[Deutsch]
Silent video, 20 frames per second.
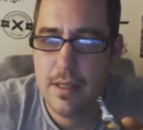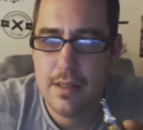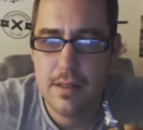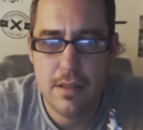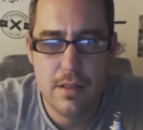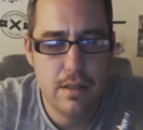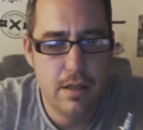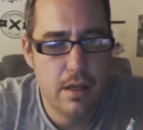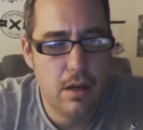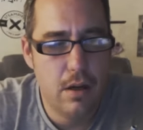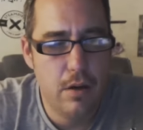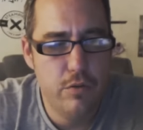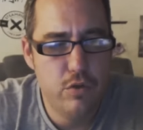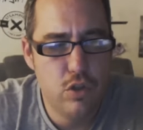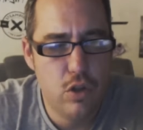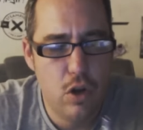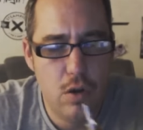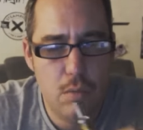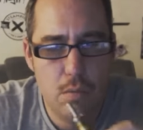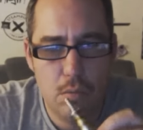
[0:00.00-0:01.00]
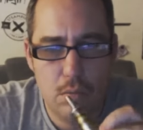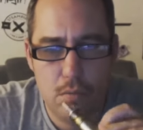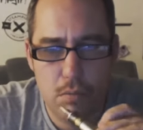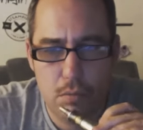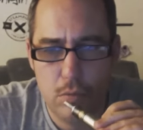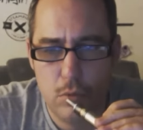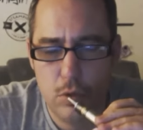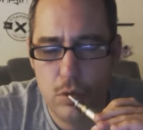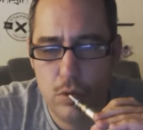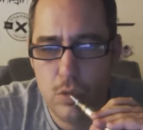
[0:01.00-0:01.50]
Lässt sich da draufschrauben
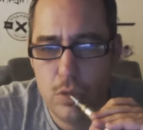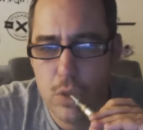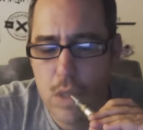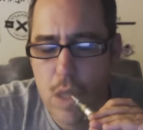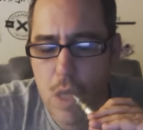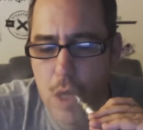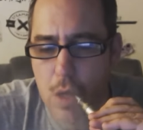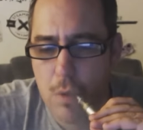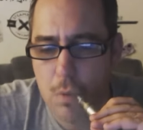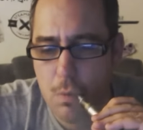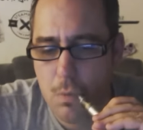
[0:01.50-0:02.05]
und